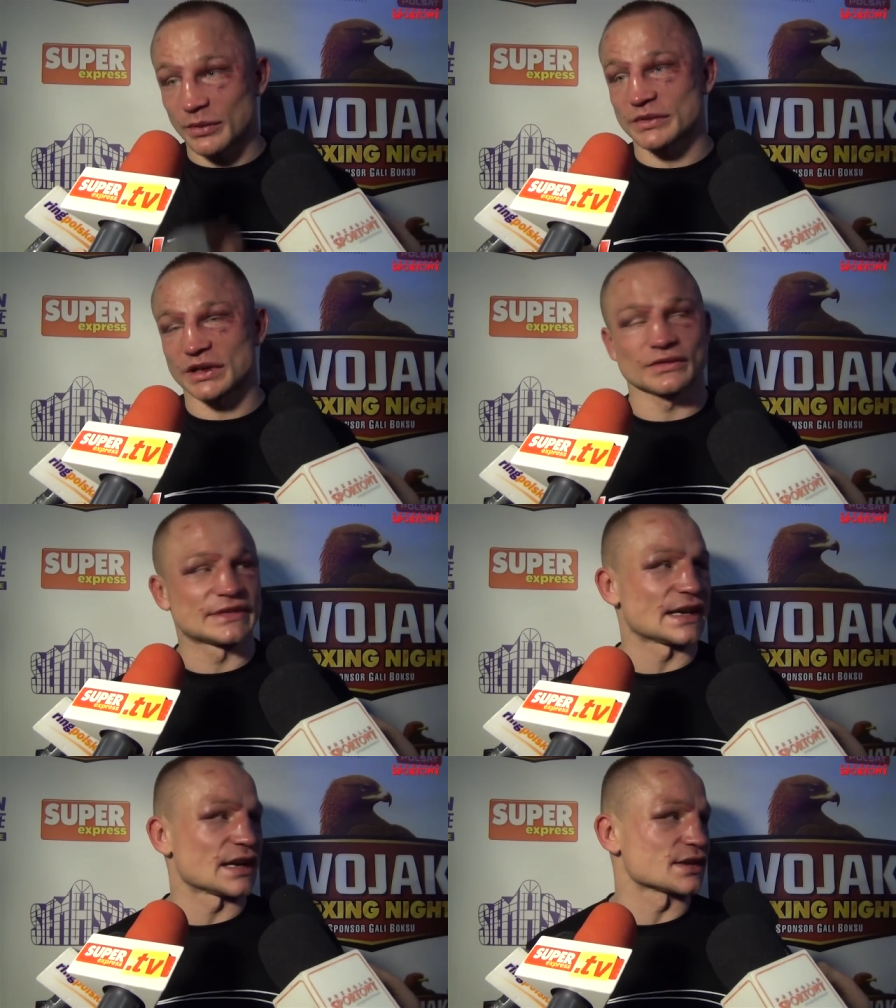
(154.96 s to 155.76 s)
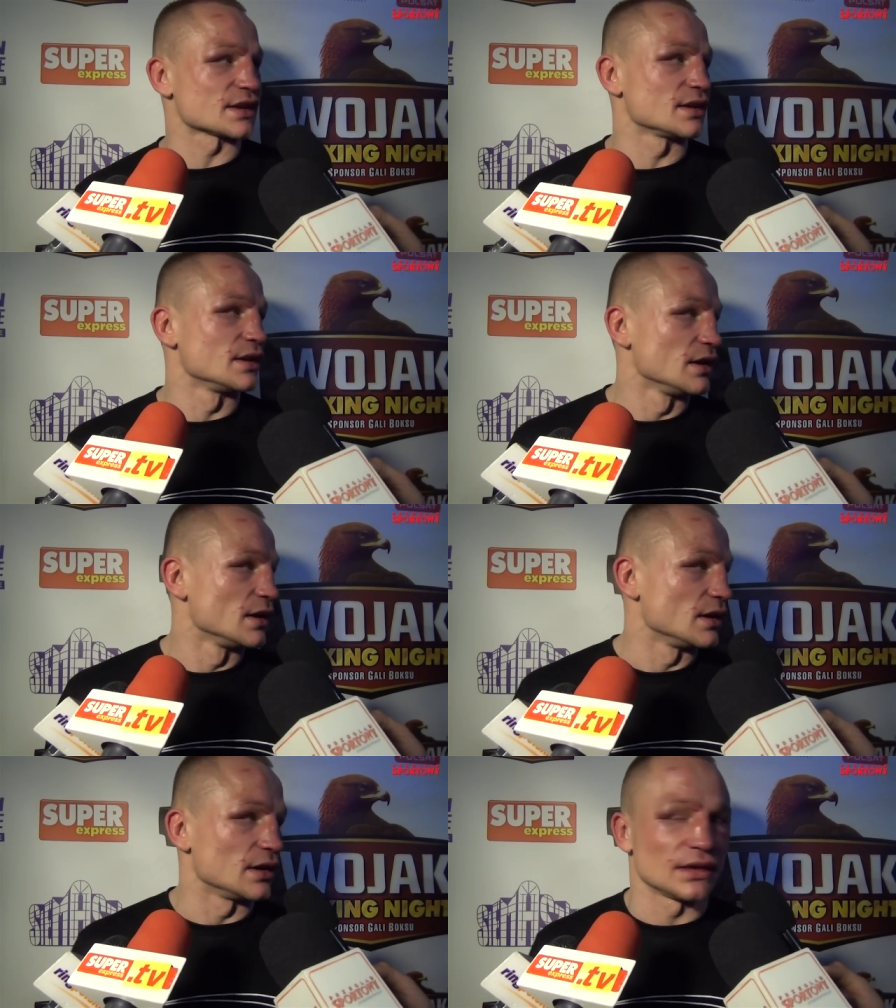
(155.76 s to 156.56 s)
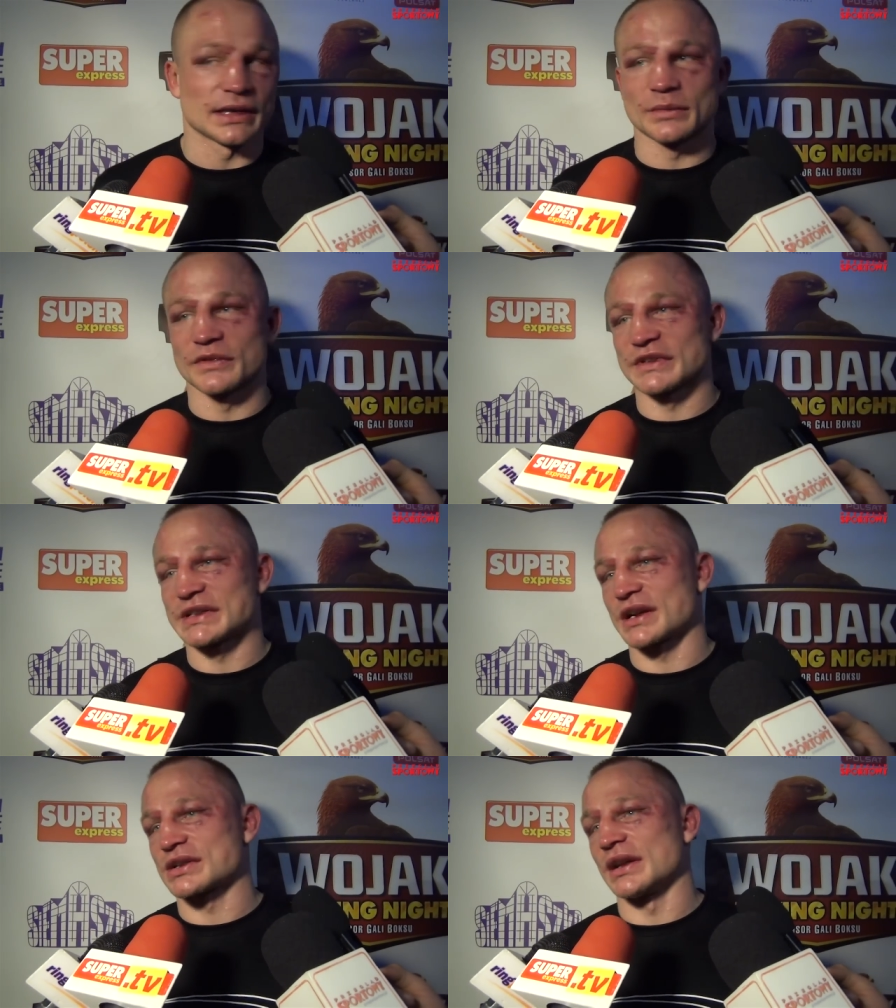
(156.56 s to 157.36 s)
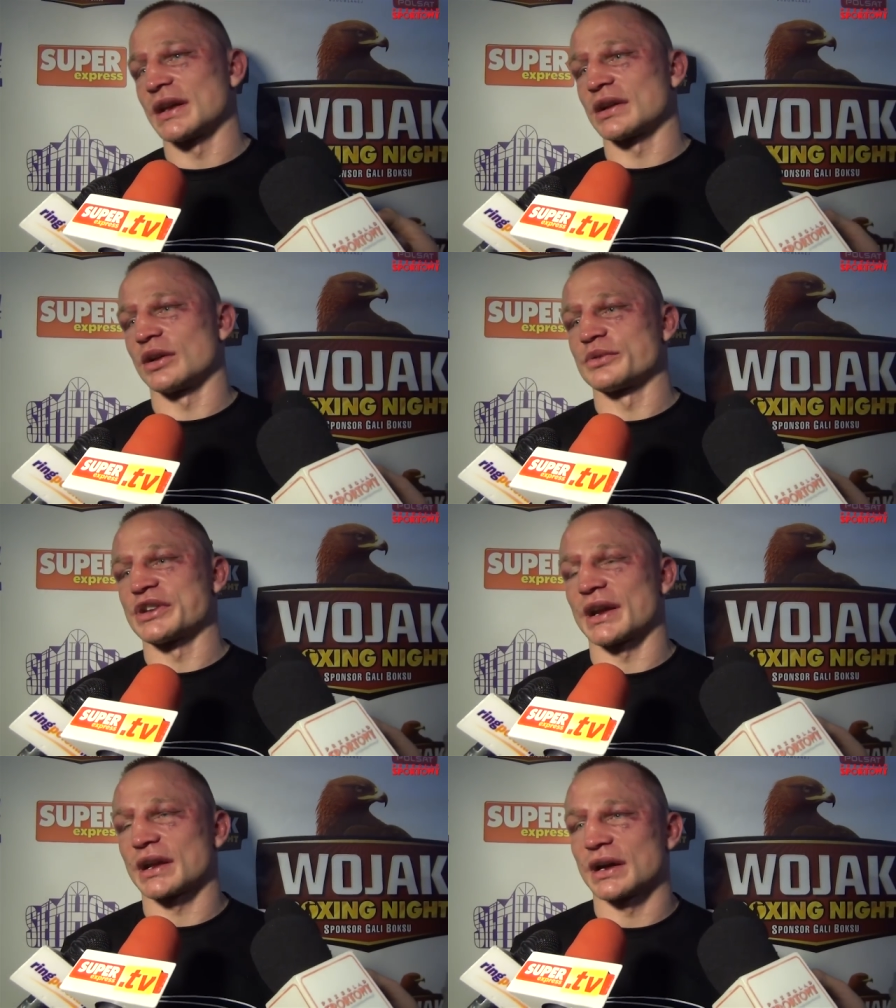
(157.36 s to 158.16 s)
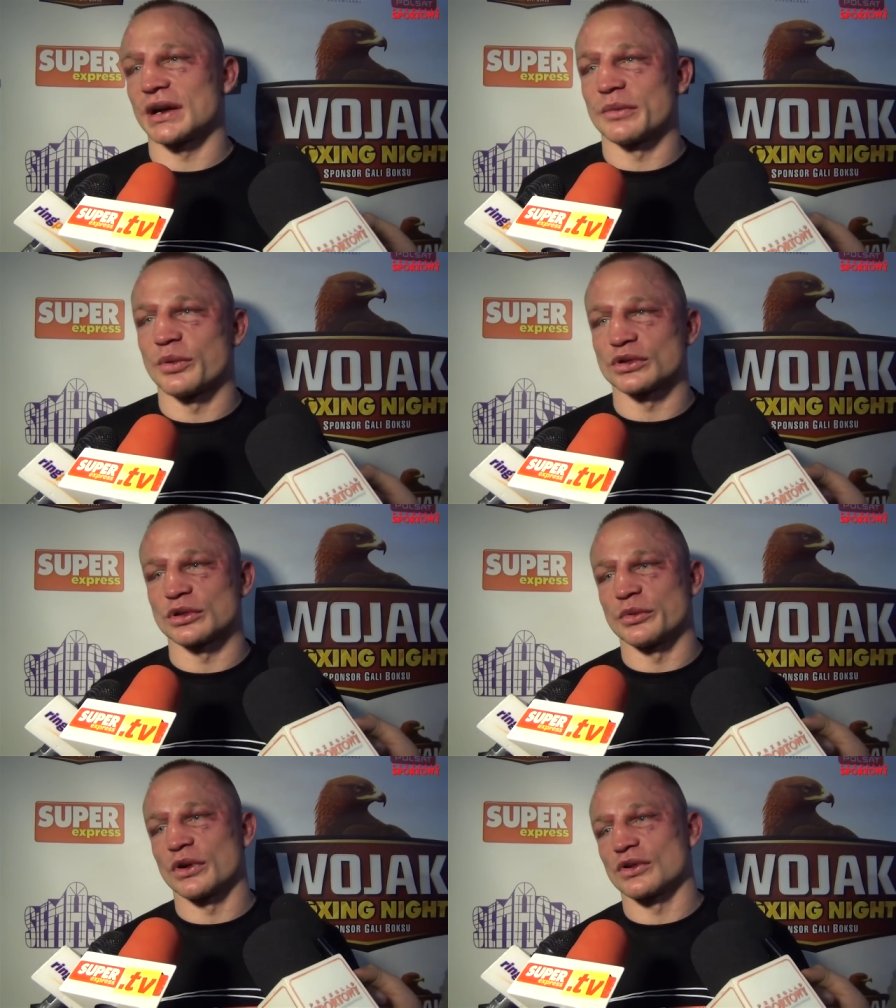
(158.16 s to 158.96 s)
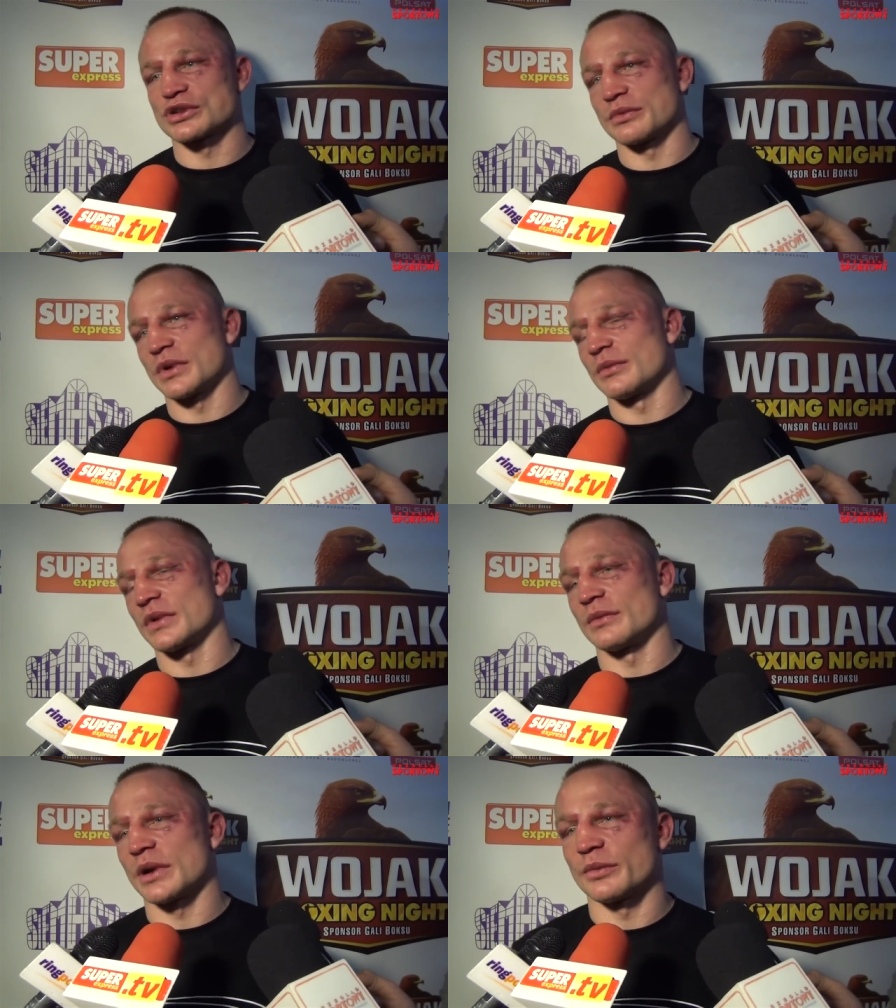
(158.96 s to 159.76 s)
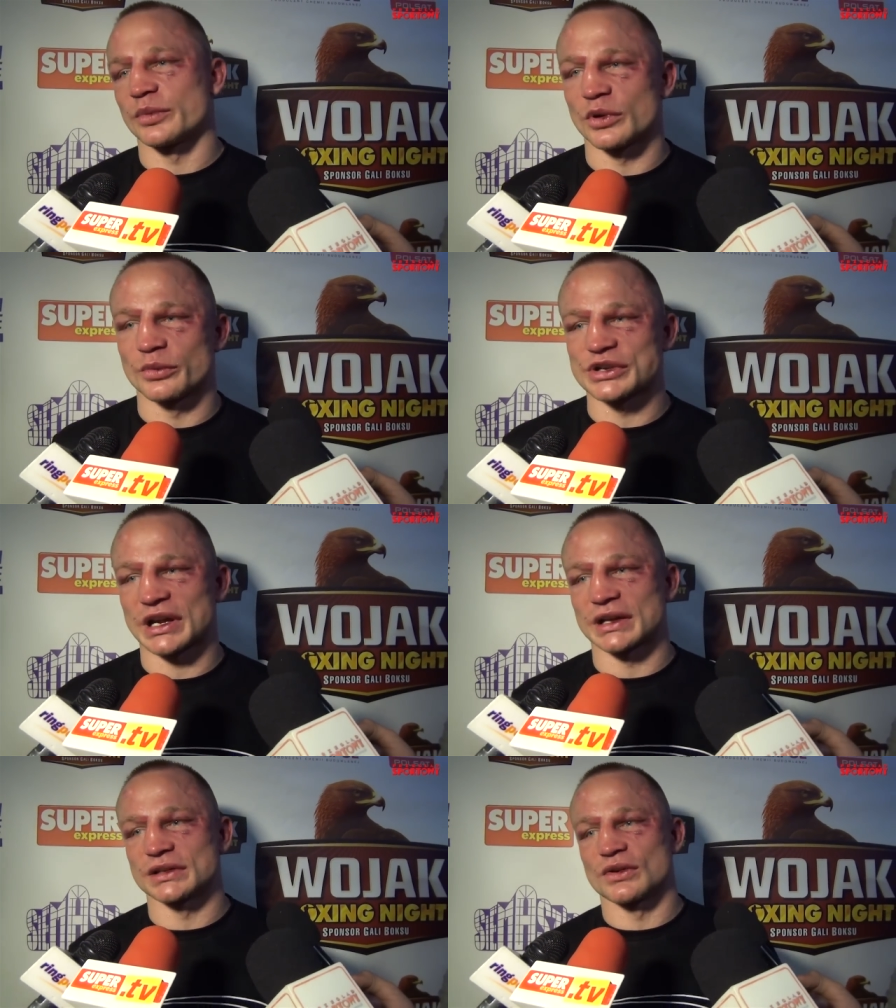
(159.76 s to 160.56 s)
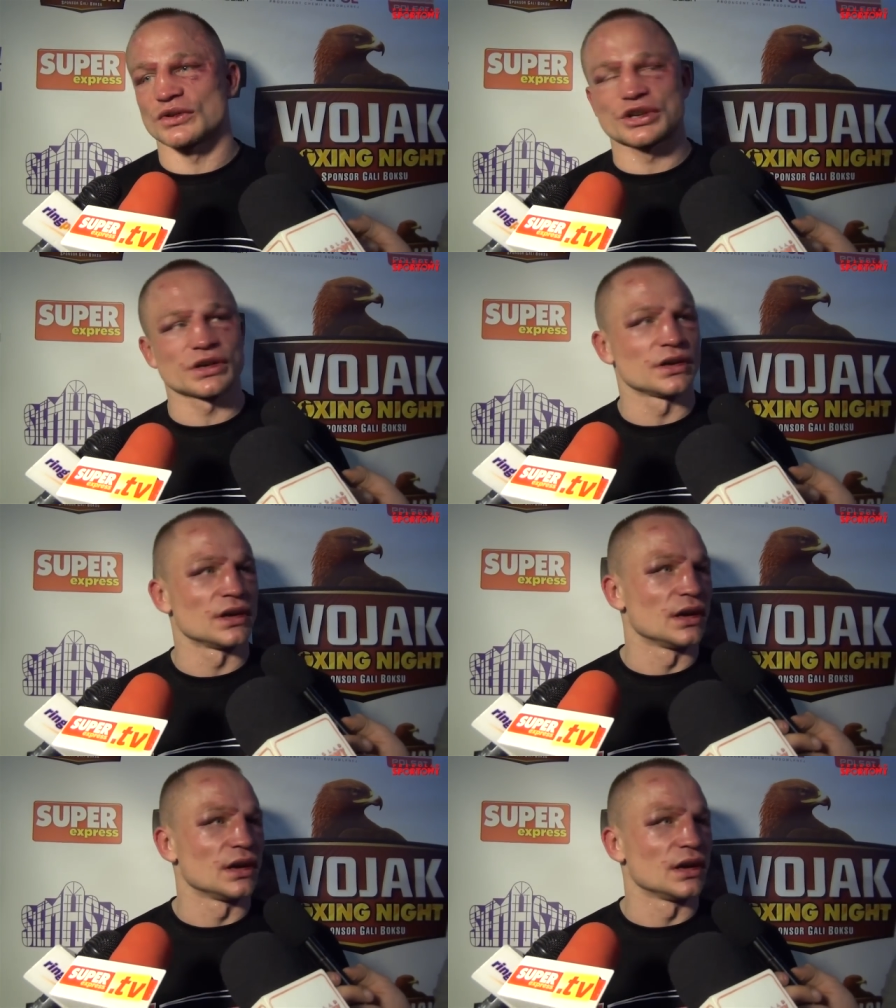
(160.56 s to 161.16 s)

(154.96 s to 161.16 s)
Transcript: mam taką cerę, że e, dla mnie wystarczy lekka obcierka, puchną mi oczy, mam, mam poobcierane oczy.